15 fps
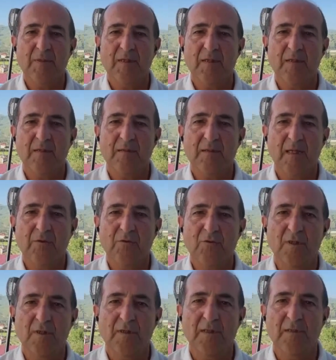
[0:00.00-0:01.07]
E, daha
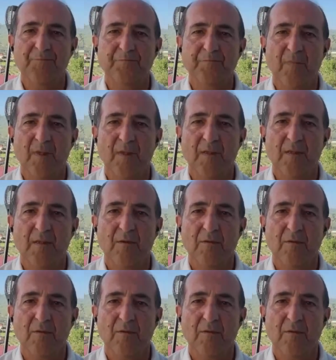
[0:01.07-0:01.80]
sonraki e,